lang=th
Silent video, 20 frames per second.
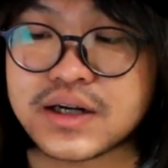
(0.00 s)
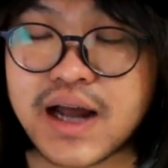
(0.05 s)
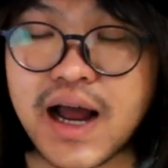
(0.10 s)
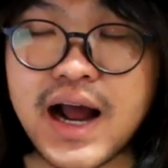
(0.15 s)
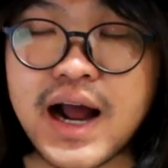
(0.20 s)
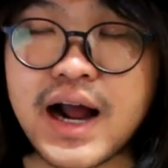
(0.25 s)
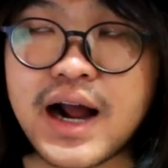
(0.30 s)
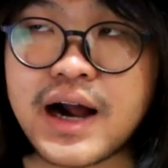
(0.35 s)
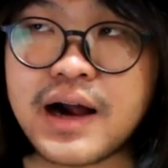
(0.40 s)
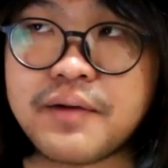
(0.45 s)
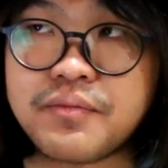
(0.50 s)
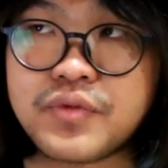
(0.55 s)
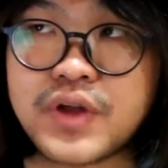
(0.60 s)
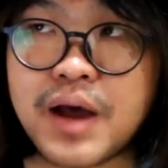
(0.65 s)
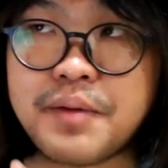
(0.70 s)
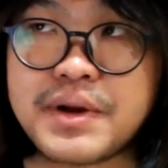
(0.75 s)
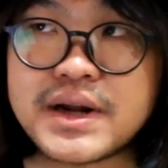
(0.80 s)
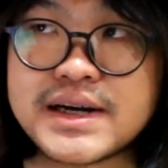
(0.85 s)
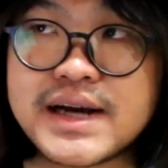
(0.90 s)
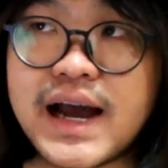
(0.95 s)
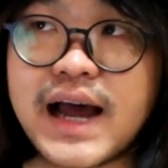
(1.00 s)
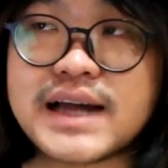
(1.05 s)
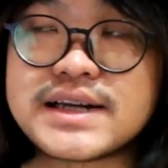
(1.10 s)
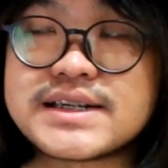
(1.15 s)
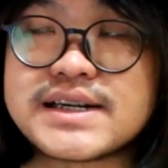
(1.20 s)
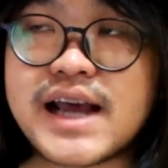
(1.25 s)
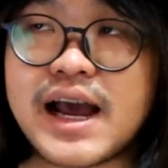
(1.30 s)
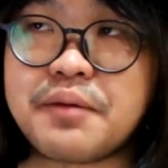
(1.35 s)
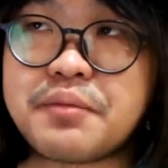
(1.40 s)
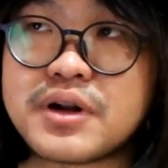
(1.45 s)
ถ้าถ้าเป็นเครื่องอัด
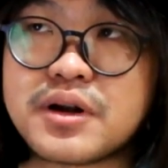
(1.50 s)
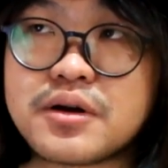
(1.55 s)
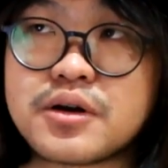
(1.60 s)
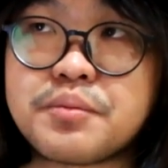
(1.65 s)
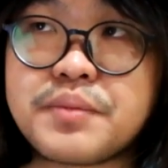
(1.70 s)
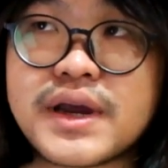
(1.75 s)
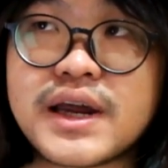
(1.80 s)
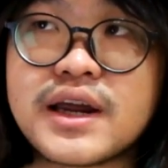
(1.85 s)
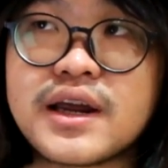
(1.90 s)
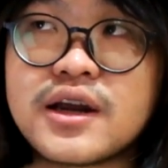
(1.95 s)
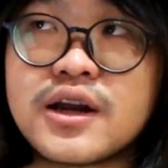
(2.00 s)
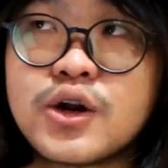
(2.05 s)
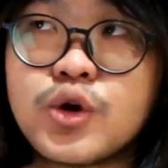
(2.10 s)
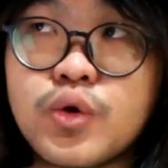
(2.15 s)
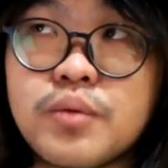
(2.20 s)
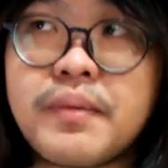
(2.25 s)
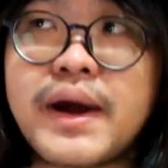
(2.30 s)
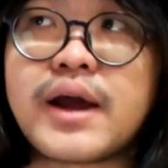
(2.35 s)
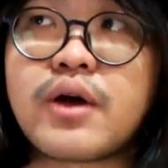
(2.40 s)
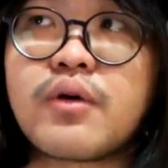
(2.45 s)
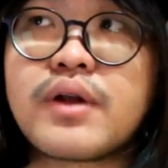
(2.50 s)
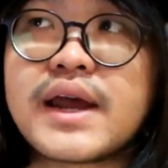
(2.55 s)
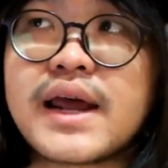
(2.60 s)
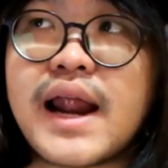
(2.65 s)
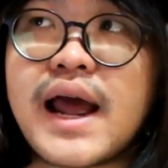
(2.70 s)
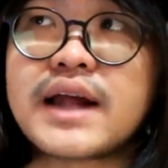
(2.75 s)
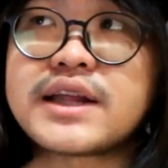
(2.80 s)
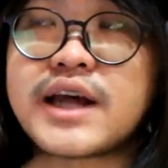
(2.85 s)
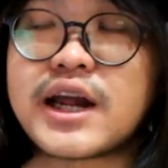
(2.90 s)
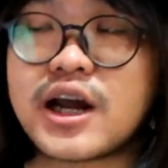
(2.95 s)
เสียงมันจะมีรุ่นใหม่กว่านี้
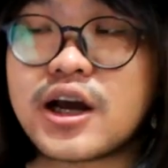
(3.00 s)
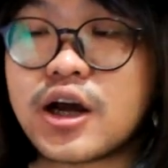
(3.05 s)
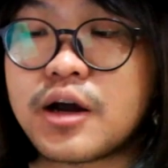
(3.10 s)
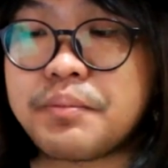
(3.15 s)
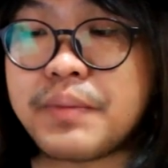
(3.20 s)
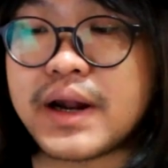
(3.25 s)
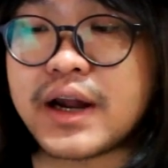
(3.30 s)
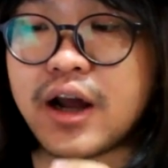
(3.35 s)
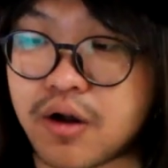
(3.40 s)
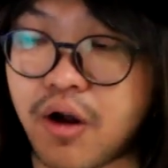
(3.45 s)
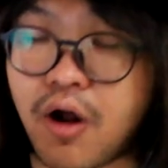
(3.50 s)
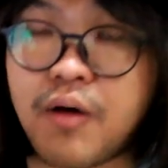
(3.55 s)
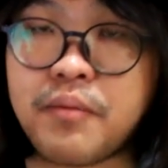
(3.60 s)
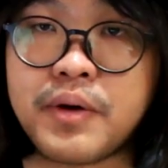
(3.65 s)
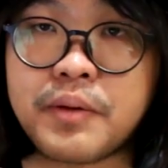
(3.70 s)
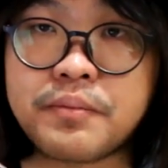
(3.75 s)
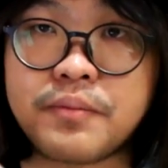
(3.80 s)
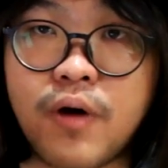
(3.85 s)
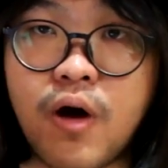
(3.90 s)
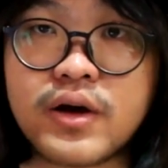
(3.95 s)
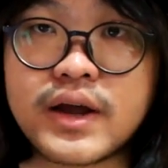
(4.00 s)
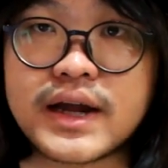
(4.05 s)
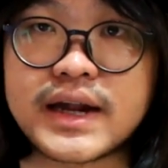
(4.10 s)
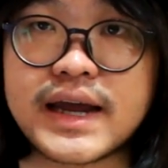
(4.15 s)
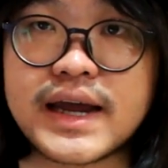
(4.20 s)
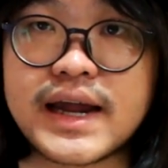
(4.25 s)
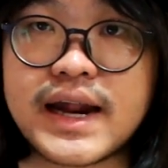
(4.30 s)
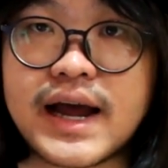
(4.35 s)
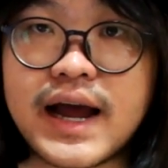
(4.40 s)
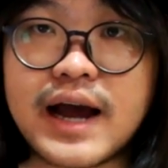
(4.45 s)
แล้วแต่ถ้าเกิดเป็นกล้องแบบกล้องอย่า
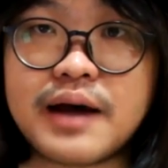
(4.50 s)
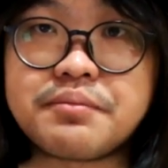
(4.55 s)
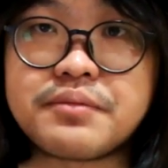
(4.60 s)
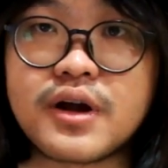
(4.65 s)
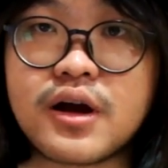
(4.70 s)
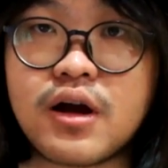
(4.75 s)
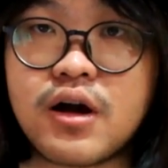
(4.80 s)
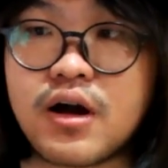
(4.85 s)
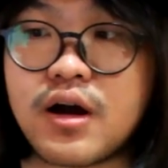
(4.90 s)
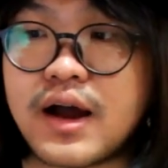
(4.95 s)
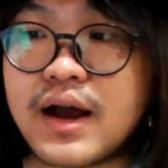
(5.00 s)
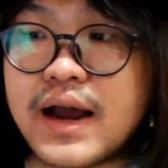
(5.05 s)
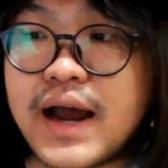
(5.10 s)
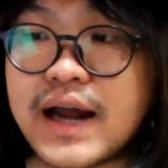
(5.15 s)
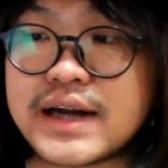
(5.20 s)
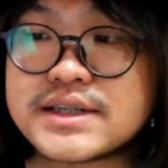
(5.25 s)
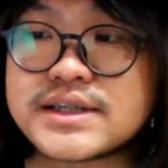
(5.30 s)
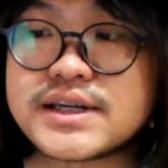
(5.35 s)
งนี้นะครับแล้วก็อัด